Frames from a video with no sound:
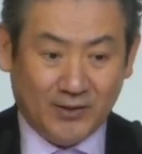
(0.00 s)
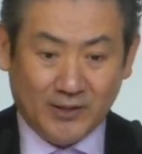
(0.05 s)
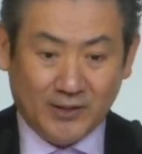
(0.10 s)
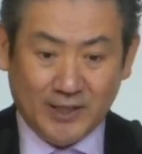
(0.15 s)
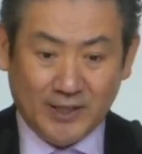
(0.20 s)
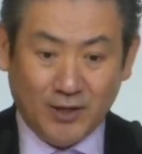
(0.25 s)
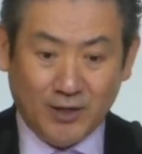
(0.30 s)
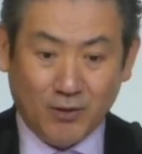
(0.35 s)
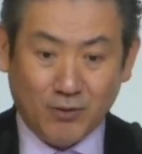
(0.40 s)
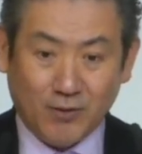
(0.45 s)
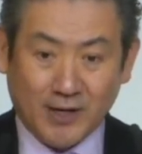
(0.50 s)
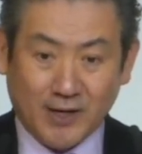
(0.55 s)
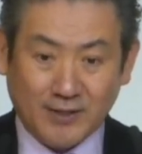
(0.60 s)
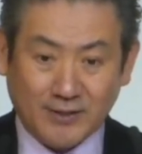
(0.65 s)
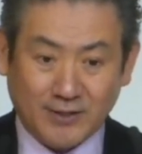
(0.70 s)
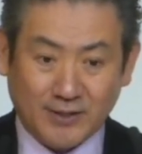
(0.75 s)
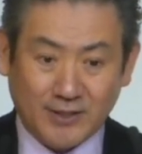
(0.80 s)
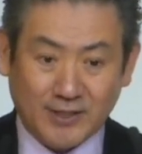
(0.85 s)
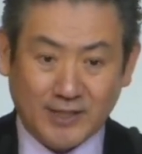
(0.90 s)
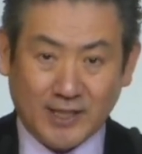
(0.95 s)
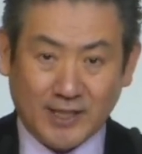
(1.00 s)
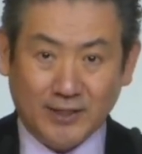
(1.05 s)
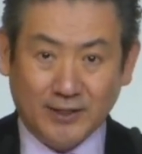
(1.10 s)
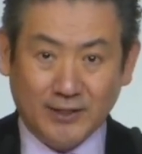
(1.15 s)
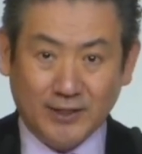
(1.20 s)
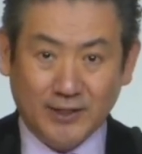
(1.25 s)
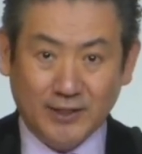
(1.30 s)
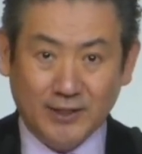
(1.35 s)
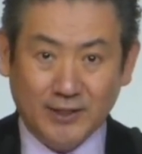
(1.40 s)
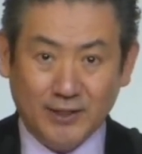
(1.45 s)
오늘 이 영광스러운
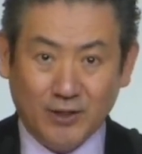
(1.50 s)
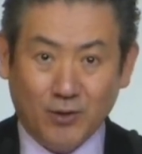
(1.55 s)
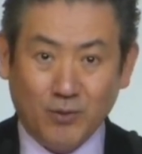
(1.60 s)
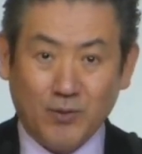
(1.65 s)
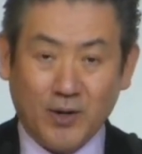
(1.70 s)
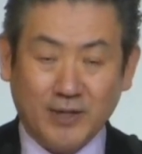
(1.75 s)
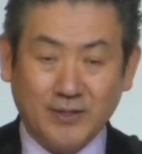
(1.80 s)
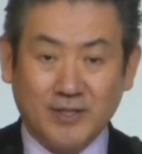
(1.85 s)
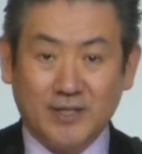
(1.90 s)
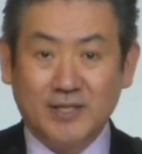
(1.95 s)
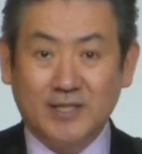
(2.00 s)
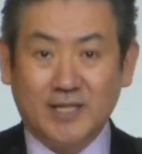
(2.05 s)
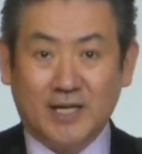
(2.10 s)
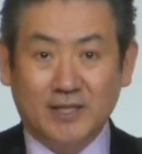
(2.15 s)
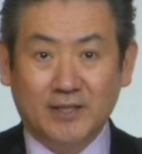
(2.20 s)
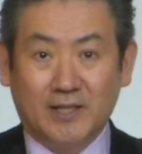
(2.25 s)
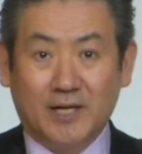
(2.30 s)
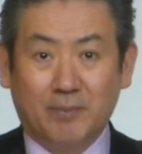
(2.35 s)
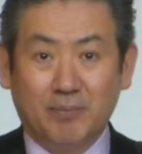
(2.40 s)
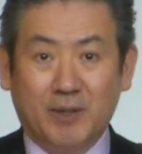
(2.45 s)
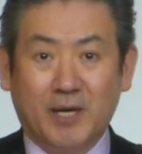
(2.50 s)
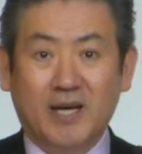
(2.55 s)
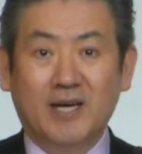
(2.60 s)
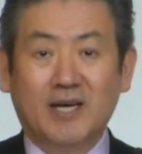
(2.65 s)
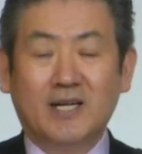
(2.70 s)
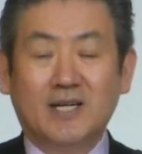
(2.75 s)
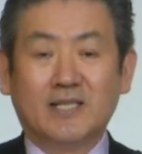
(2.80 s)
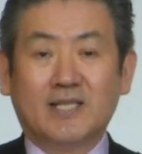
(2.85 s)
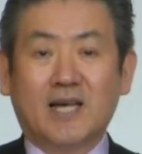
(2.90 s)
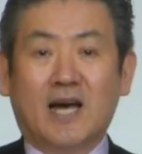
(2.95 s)
자녀들은 영광스러운
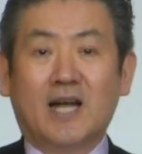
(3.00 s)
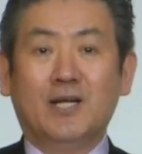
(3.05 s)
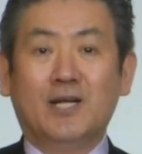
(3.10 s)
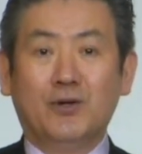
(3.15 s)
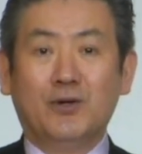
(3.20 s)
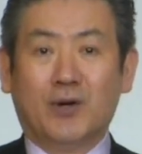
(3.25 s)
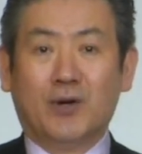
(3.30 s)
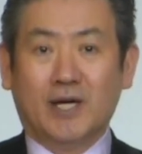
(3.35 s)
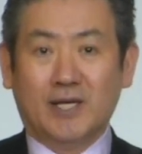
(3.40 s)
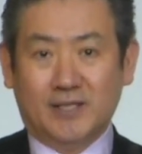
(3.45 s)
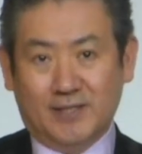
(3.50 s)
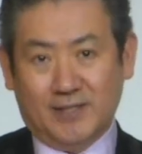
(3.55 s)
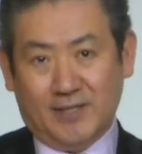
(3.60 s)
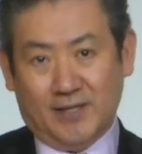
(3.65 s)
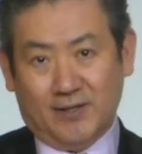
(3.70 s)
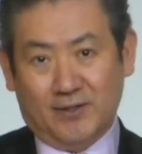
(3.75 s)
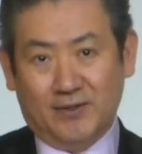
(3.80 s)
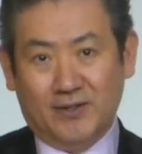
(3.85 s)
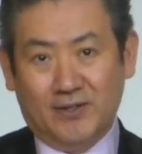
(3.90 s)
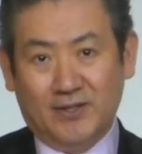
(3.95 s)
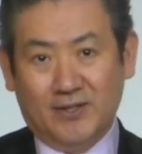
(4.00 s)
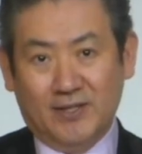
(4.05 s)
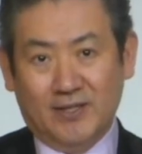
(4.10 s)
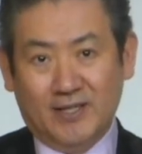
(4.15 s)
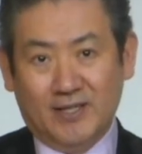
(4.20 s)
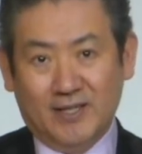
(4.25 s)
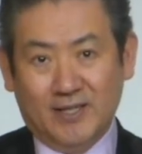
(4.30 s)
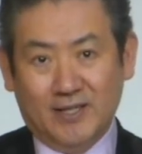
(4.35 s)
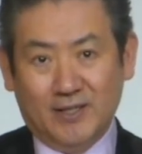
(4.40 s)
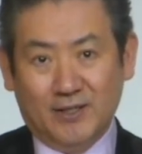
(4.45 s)
자녀답게 살 이유가 있어요.
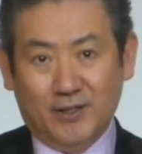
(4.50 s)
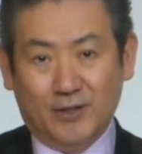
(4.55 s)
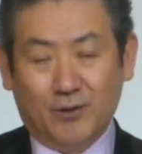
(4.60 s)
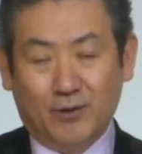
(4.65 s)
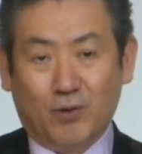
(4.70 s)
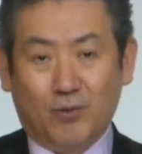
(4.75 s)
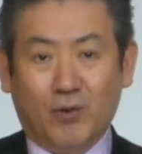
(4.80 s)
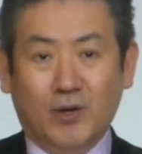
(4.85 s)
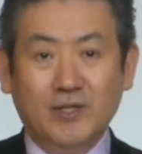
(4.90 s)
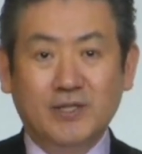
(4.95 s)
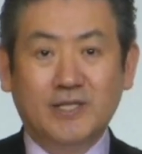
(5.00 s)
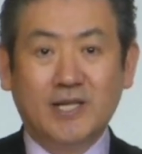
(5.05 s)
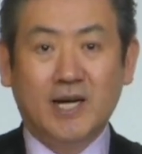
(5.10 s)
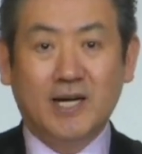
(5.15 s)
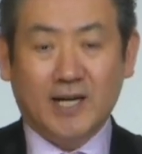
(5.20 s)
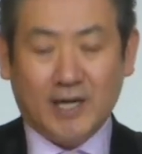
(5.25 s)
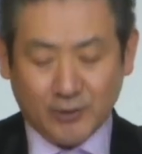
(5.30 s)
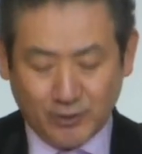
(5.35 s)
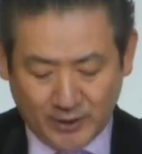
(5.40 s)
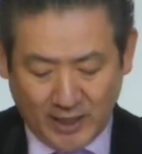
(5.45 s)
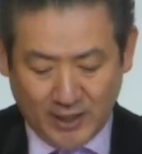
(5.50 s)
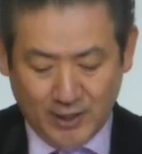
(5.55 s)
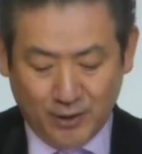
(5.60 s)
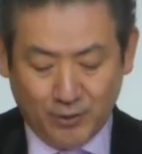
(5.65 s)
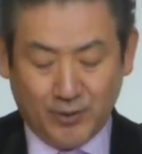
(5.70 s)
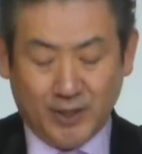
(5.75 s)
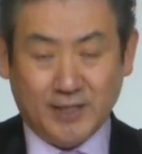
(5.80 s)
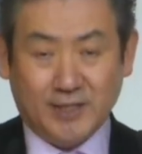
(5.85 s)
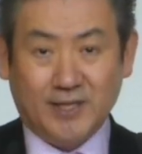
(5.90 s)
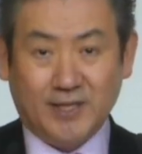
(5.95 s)
그리고 권세를 가지고 살
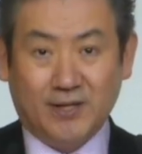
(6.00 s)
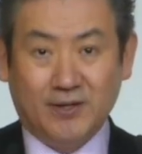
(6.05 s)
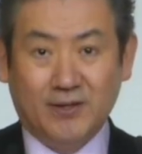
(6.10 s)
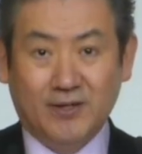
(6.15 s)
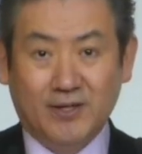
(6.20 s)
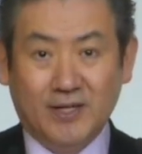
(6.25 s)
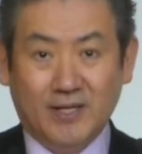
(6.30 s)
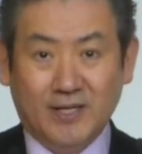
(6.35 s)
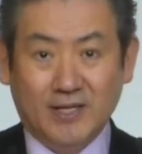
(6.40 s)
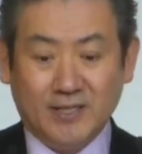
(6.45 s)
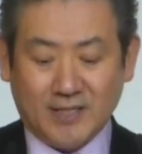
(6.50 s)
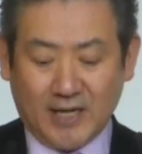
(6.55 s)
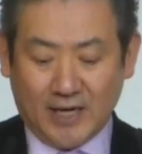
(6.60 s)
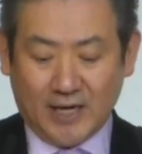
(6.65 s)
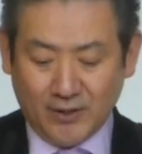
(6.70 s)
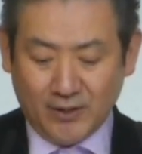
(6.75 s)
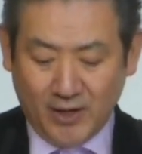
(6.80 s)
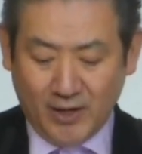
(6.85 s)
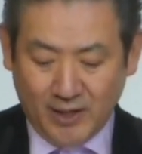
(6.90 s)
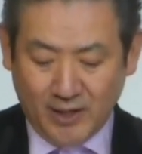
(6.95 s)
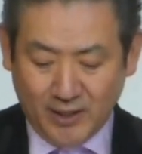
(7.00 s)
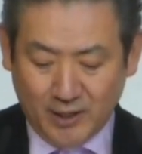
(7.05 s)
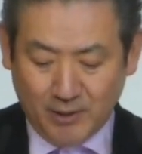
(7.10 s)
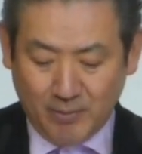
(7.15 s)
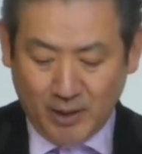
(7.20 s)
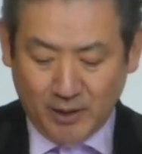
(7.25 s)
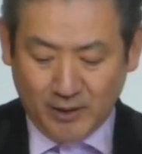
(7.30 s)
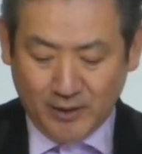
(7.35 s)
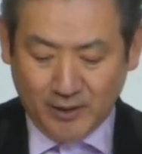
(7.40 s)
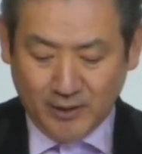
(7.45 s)
이유가 있어요. 자녀의
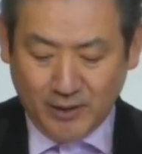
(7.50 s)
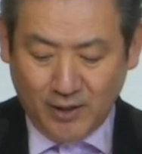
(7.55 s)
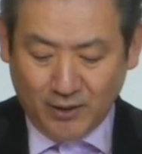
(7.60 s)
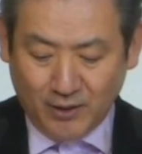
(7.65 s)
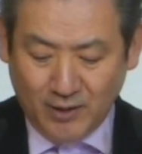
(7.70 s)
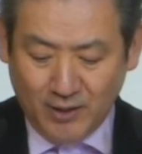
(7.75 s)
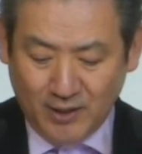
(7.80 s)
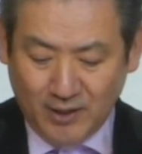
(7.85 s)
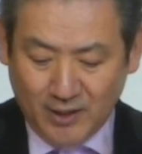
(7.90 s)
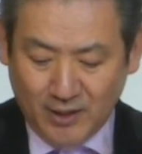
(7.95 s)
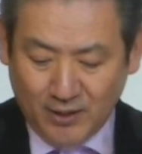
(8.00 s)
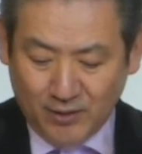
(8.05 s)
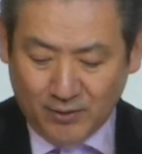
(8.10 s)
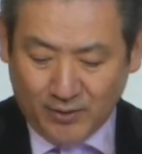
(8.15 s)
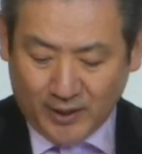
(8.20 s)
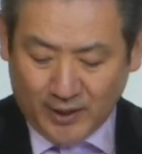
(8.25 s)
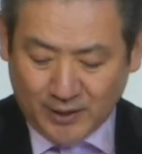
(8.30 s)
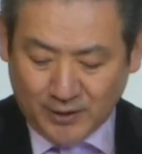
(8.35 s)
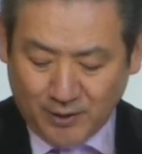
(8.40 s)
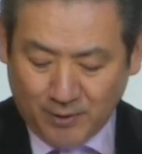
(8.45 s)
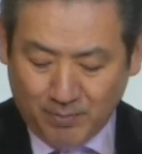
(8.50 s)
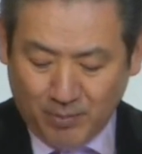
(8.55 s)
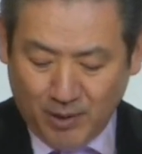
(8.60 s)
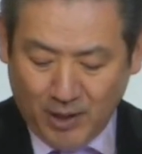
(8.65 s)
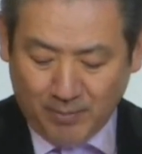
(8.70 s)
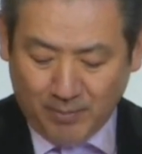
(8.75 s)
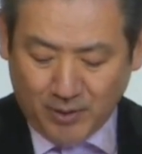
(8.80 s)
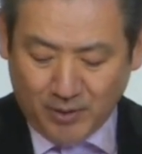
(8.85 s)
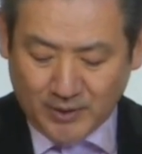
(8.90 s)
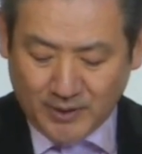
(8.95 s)
이름의 능력을 우리가
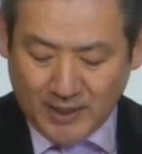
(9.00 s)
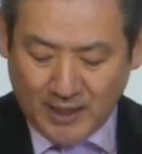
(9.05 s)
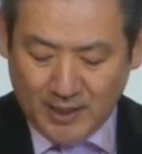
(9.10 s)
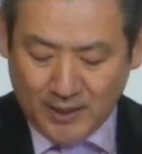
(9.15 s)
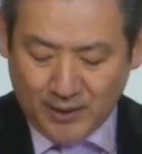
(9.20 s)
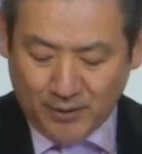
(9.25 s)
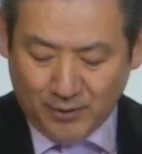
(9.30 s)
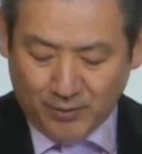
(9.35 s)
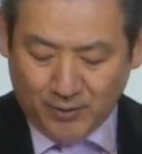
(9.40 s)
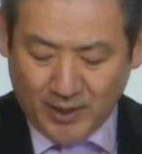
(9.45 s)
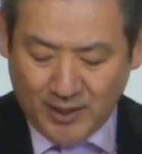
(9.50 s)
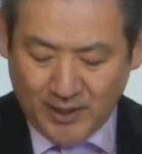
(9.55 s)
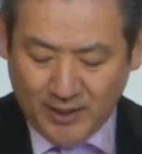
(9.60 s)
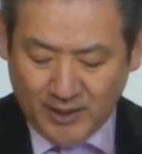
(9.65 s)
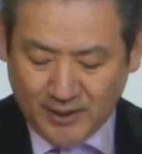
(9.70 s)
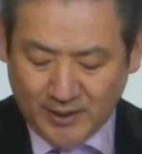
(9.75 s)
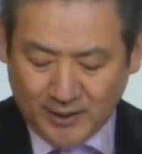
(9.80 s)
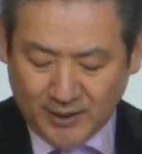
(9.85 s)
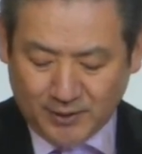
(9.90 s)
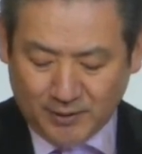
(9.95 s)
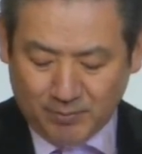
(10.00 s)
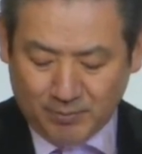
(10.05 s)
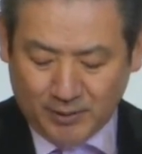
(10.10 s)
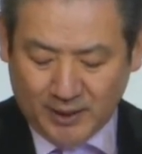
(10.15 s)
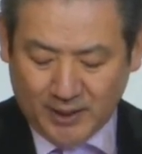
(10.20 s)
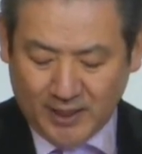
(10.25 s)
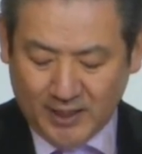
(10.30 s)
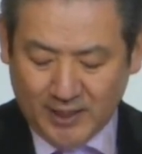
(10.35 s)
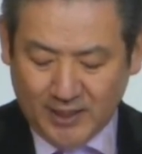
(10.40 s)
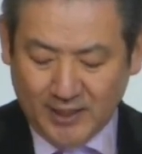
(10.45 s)
선포하며 살 이유가
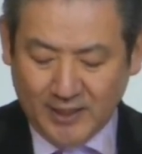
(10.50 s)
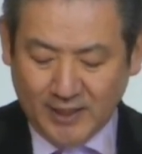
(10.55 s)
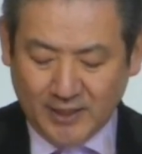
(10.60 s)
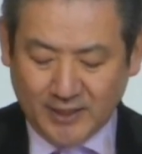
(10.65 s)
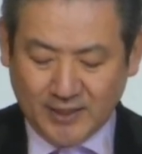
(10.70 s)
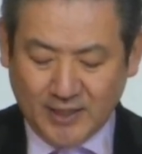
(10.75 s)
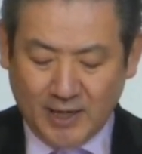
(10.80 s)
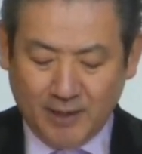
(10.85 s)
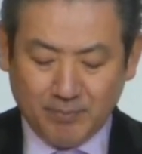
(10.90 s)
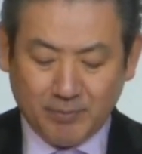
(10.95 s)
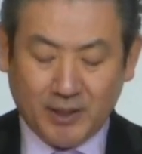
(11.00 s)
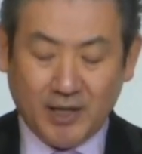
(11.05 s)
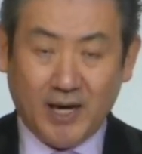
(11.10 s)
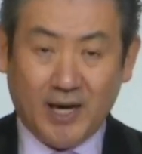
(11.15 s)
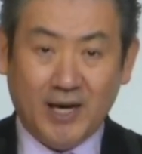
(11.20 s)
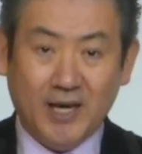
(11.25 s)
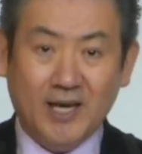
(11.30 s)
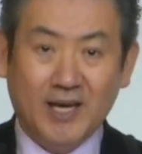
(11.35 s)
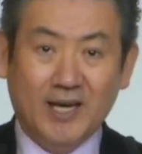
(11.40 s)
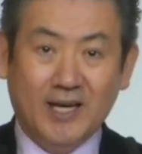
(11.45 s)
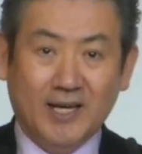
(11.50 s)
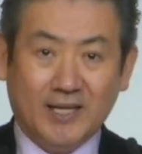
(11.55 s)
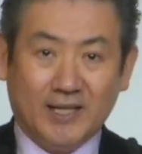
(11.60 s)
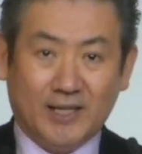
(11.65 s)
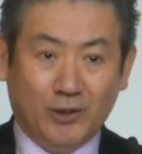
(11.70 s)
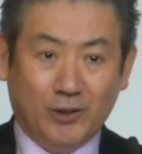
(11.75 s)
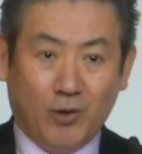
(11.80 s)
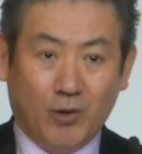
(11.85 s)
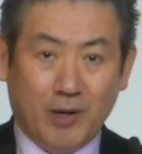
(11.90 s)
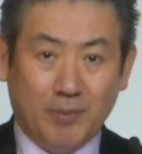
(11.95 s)
있습니다. 이제 함께
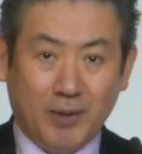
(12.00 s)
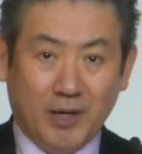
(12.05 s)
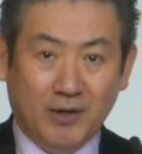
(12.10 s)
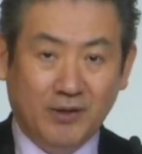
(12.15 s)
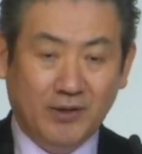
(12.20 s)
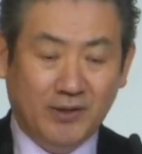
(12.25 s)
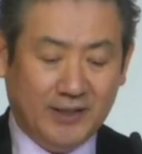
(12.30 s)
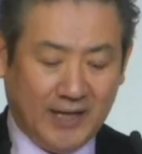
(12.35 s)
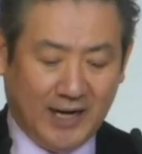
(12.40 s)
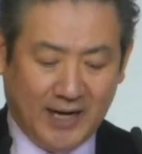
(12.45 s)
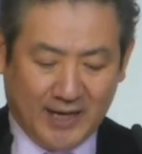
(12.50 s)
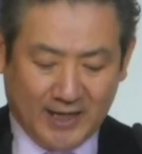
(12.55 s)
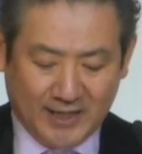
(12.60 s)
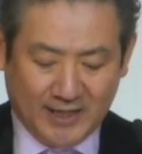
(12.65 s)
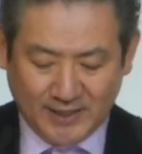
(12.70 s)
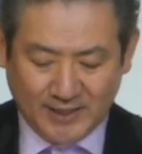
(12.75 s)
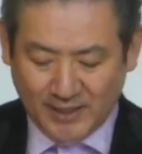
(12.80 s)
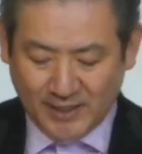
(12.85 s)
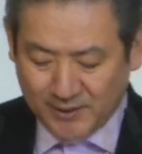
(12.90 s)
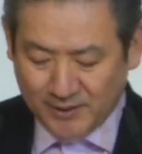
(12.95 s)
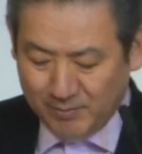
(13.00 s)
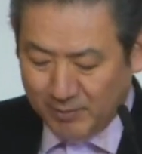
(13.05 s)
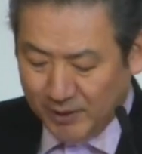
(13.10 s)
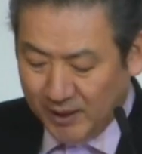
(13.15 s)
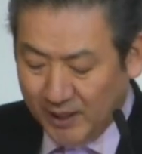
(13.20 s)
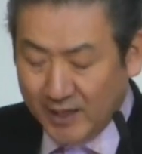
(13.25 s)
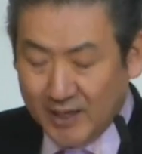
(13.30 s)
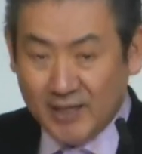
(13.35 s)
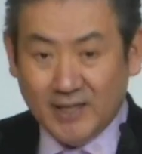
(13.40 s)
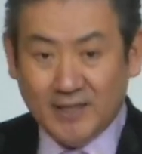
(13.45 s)
기도하며
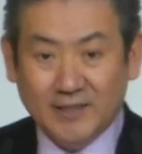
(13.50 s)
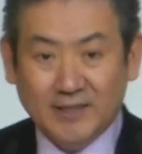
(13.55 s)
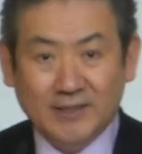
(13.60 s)
나아가시겠습니다.